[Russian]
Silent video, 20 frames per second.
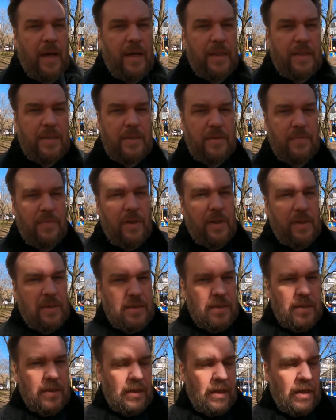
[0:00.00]

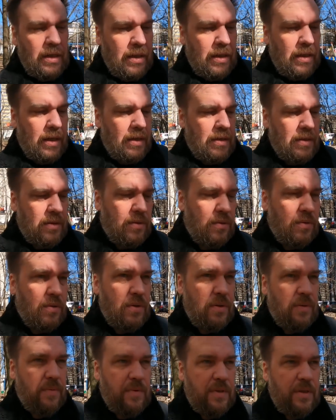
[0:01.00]
отзываться, откликаться, то
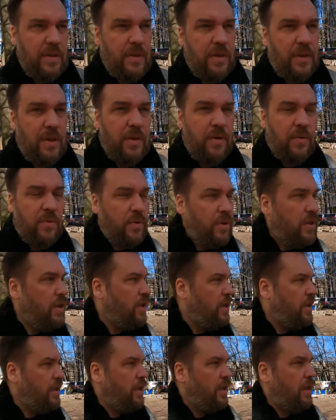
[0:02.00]
есть возникало
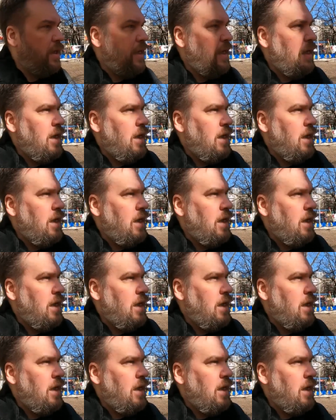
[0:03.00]
гудение.